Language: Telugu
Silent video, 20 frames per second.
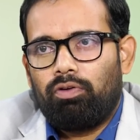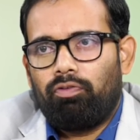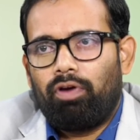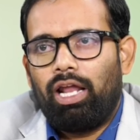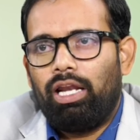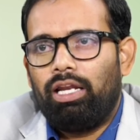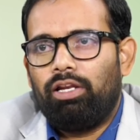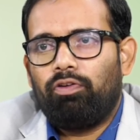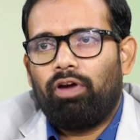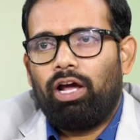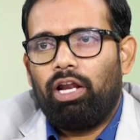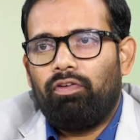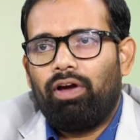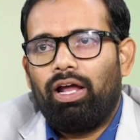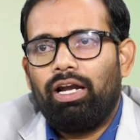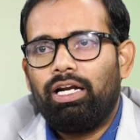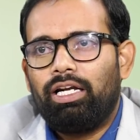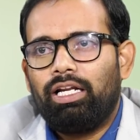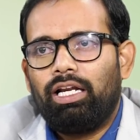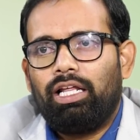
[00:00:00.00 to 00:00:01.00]
వ్యాలి
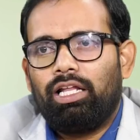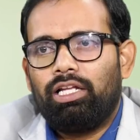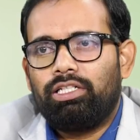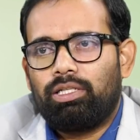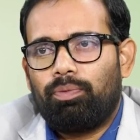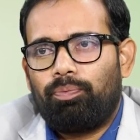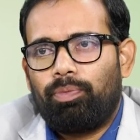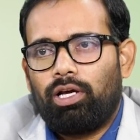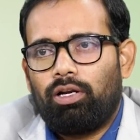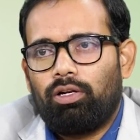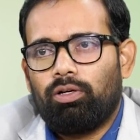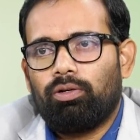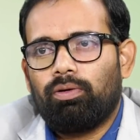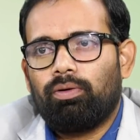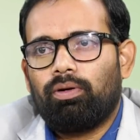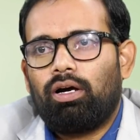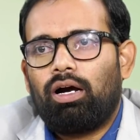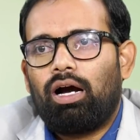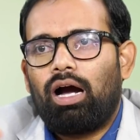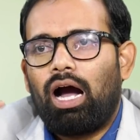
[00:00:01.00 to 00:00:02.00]
వ్యాలిటీ లేదని చెప్పారో
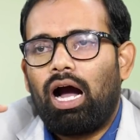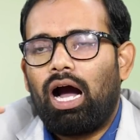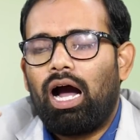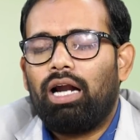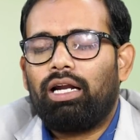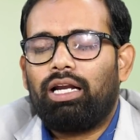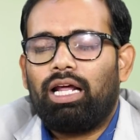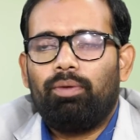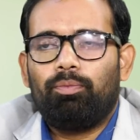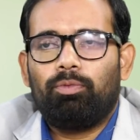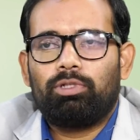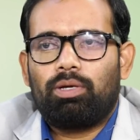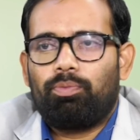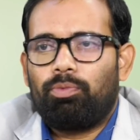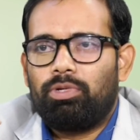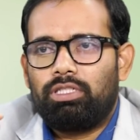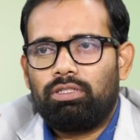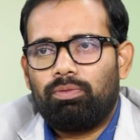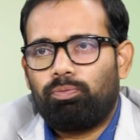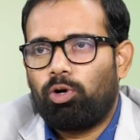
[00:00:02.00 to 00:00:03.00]
ఆ టైంలో
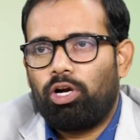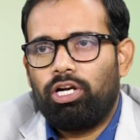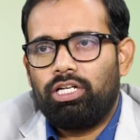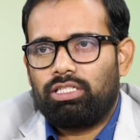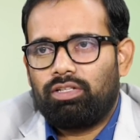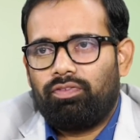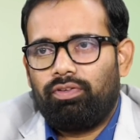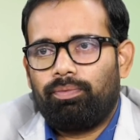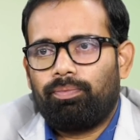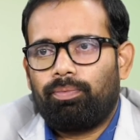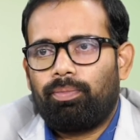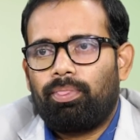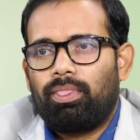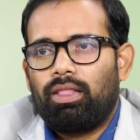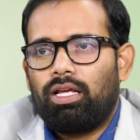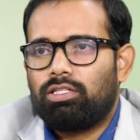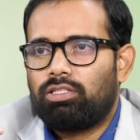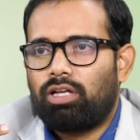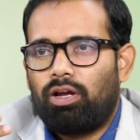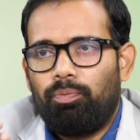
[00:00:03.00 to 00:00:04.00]
సంబంధించిన పాయింట్స్ అవి
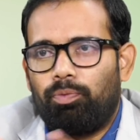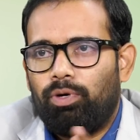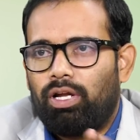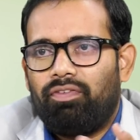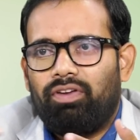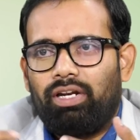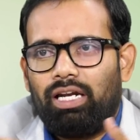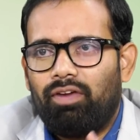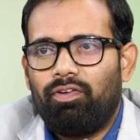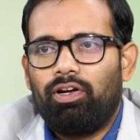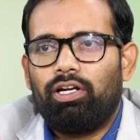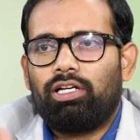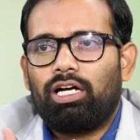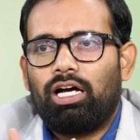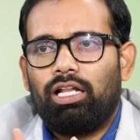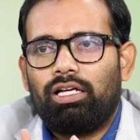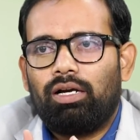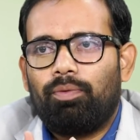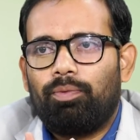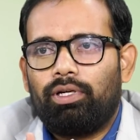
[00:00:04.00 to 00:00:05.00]
సో ఇప్పుడు అవి రిలవెంట్
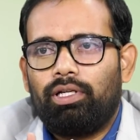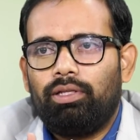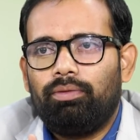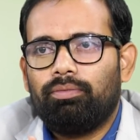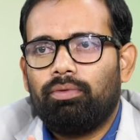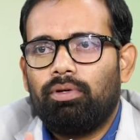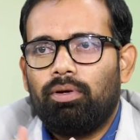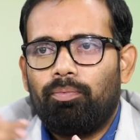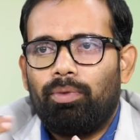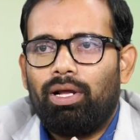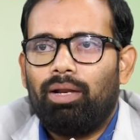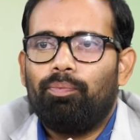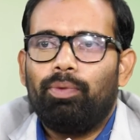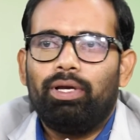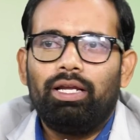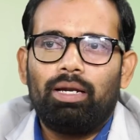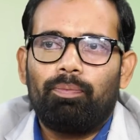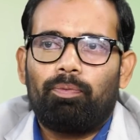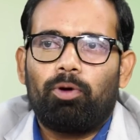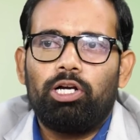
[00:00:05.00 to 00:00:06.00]
కాదు కాబట్టి మనం
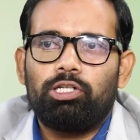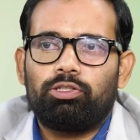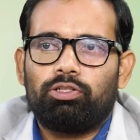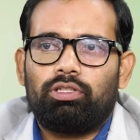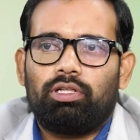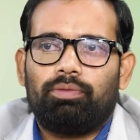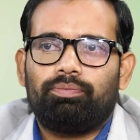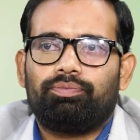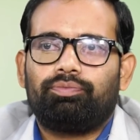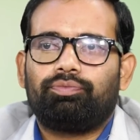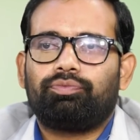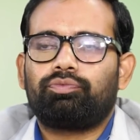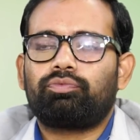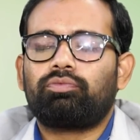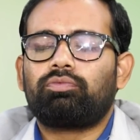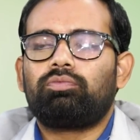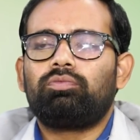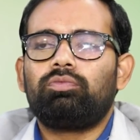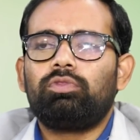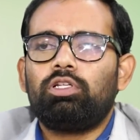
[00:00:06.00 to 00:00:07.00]
మిగిలిన పాయింట్స్ వద్దాం
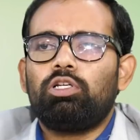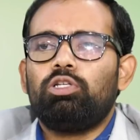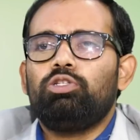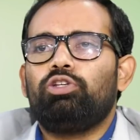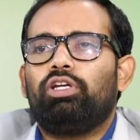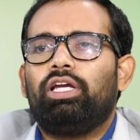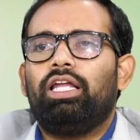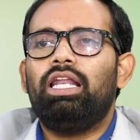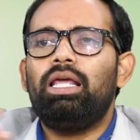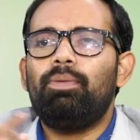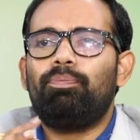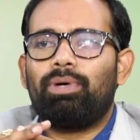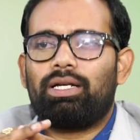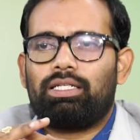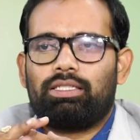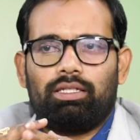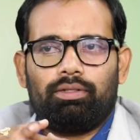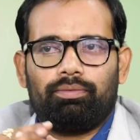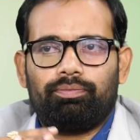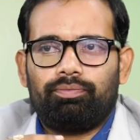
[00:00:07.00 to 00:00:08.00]
సో ఎనీ
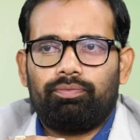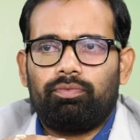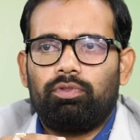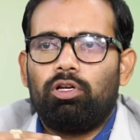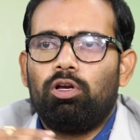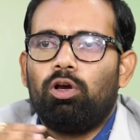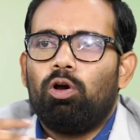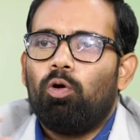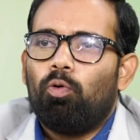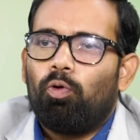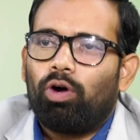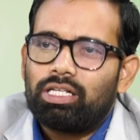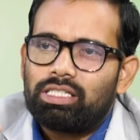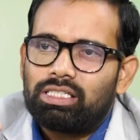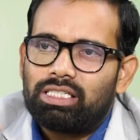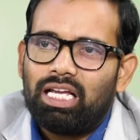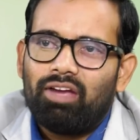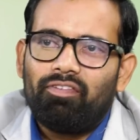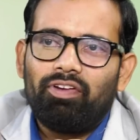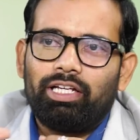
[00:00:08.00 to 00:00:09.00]
పర్సన్ ఒక
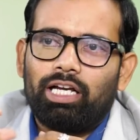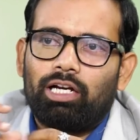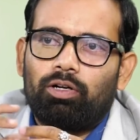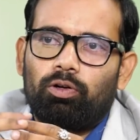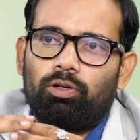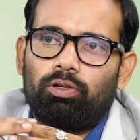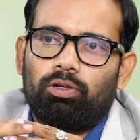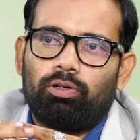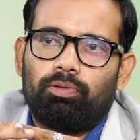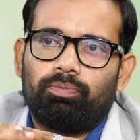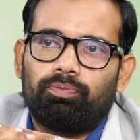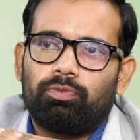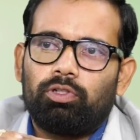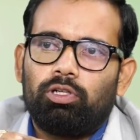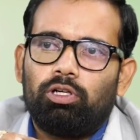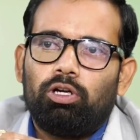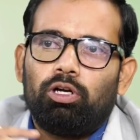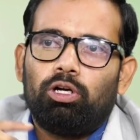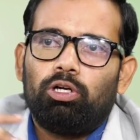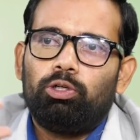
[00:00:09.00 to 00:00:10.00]
సేవింగ్ అకౌంట్లో
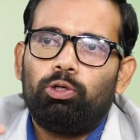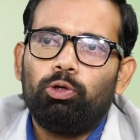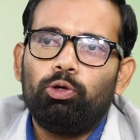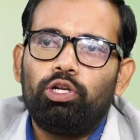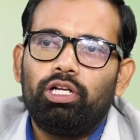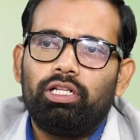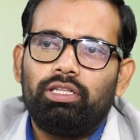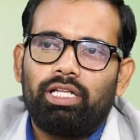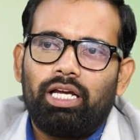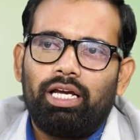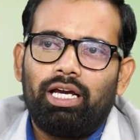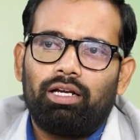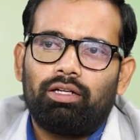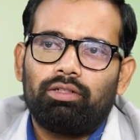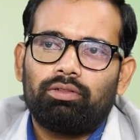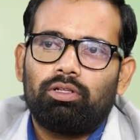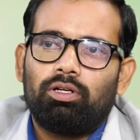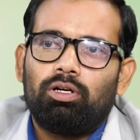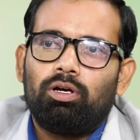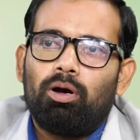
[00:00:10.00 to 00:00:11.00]
డ్యూరింగ్ ద ఇయర్
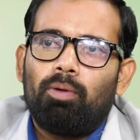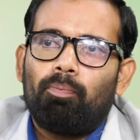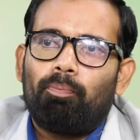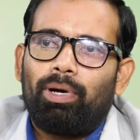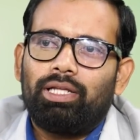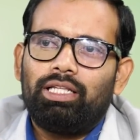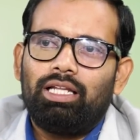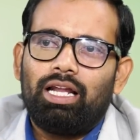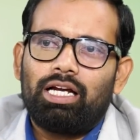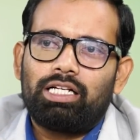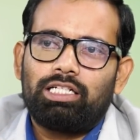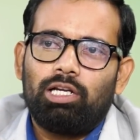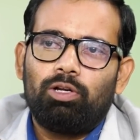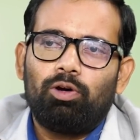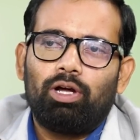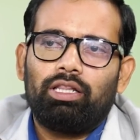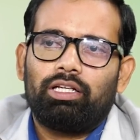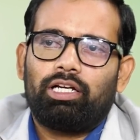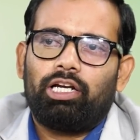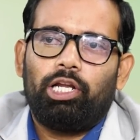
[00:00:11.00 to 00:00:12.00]
పది లక్షలు
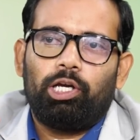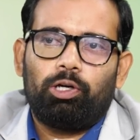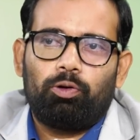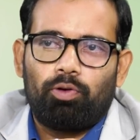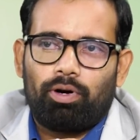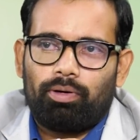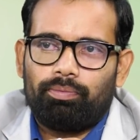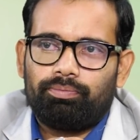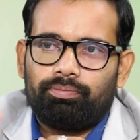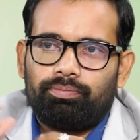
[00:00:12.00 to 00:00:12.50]
అంతకన్నా ఎక్కువ